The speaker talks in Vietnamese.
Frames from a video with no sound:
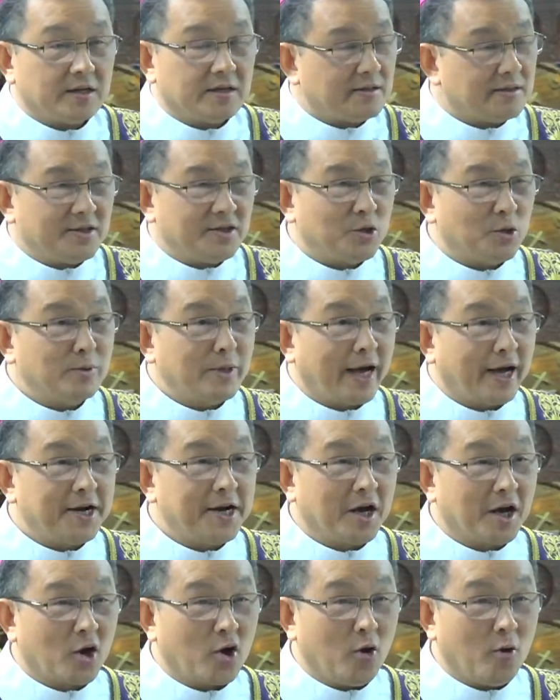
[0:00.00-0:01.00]
chúng ta
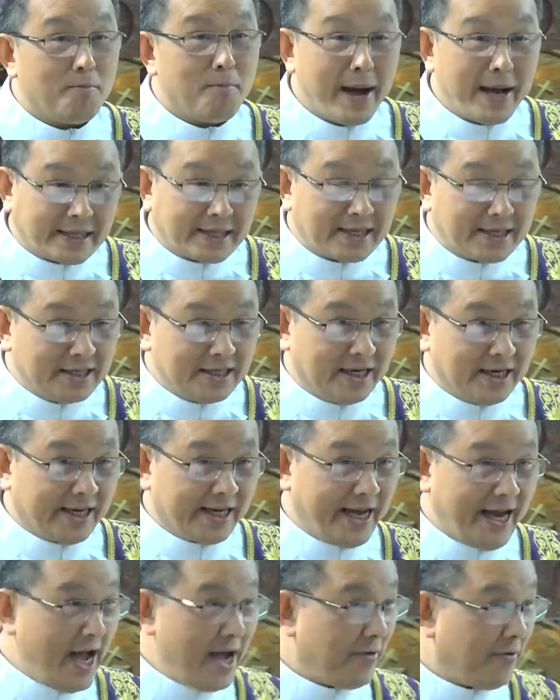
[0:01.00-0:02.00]
đừng có bắt người
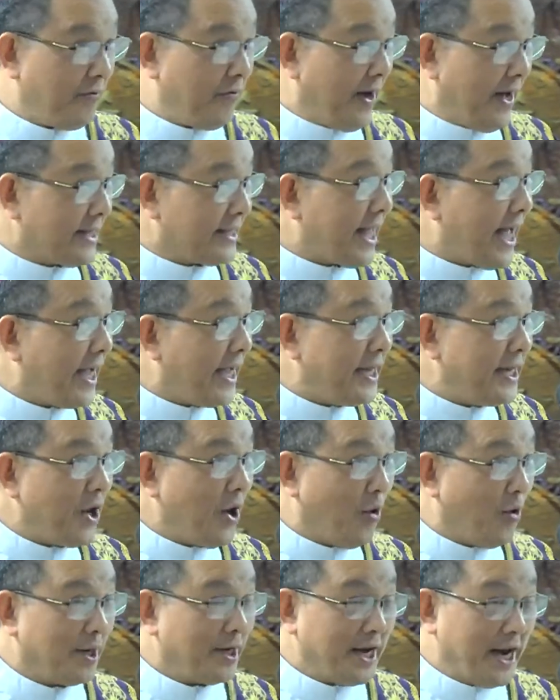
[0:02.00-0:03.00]
khác phải thay
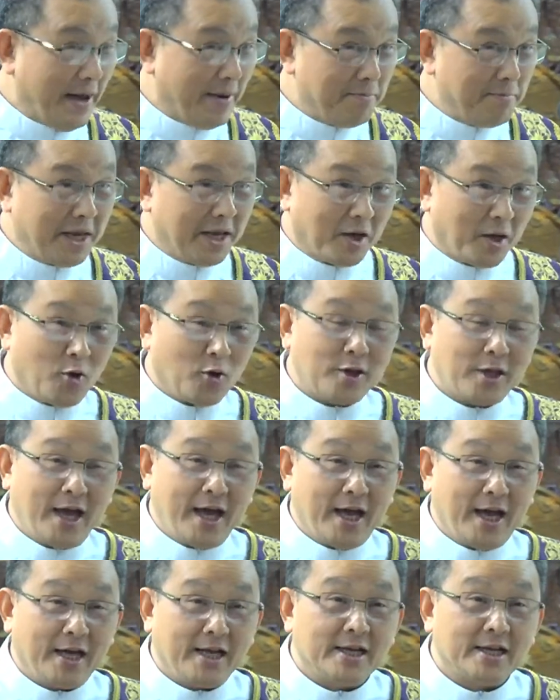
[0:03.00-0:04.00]
đổi để mình có
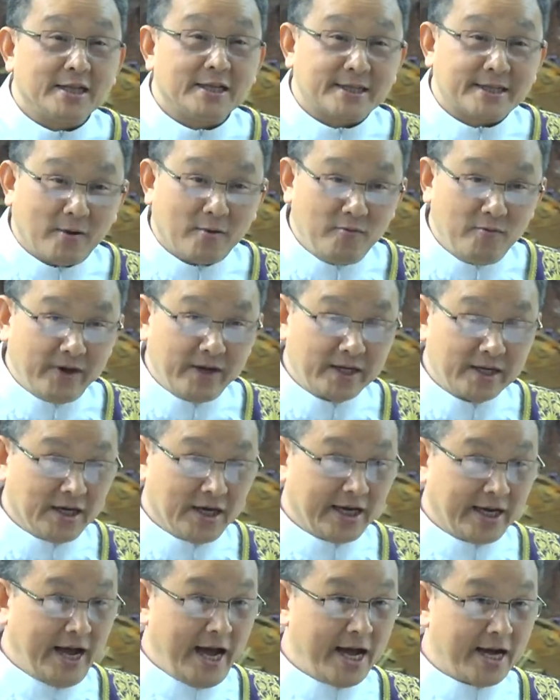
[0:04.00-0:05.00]
thể sống với người
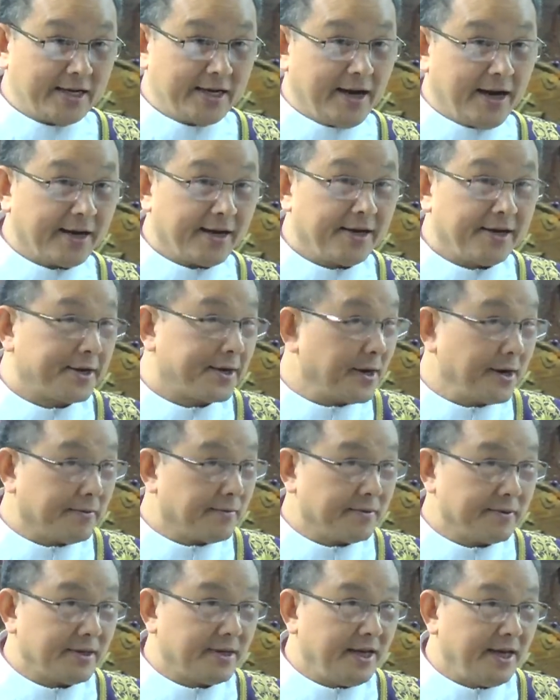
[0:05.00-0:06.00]
khác được
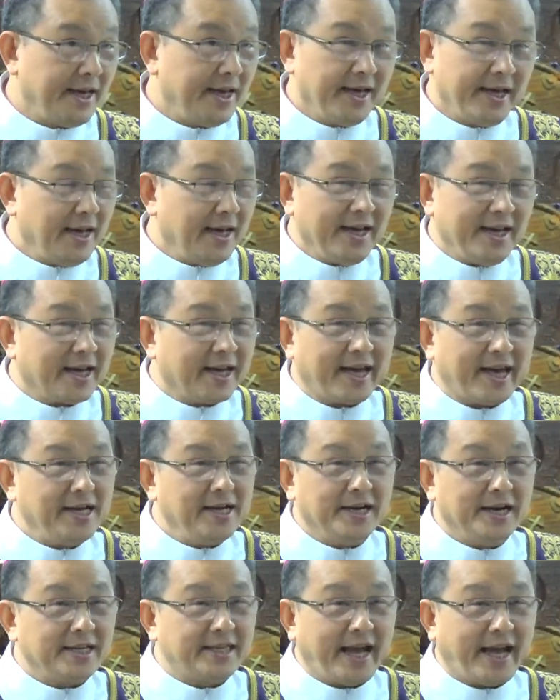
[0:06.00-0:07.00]
cái
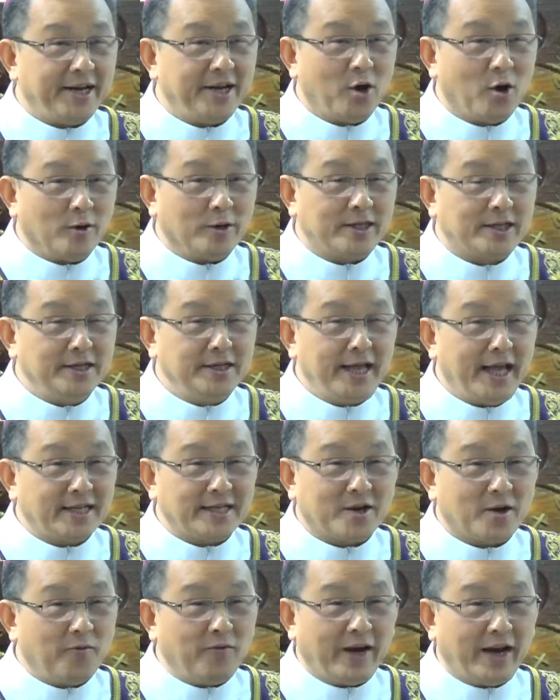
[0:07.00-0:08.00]
người thay đổi thứ nhất
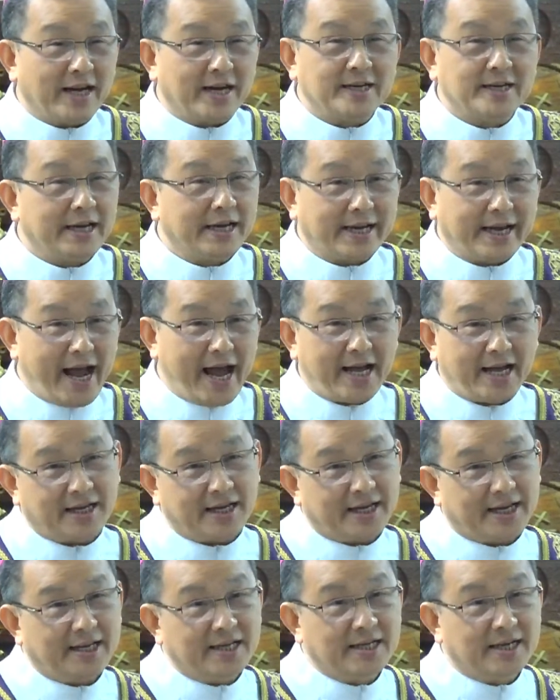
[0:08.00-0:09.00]
không phải là người khác
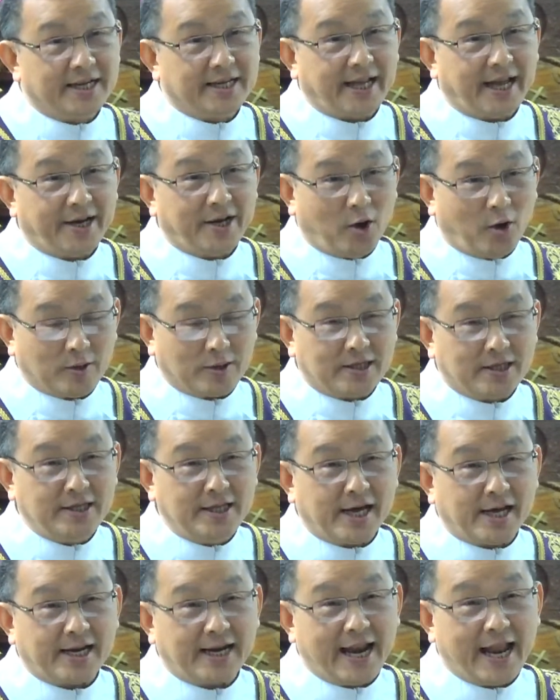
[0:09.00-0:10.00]
cái người thay đổi thứ
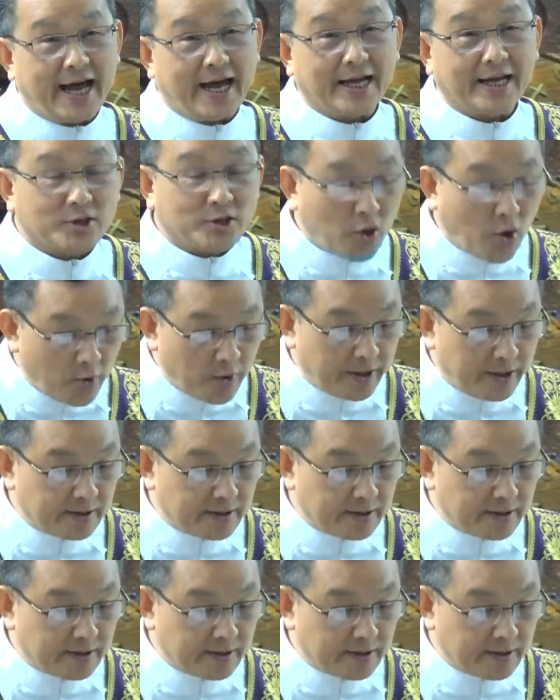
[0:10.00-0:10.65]
nhất là tôi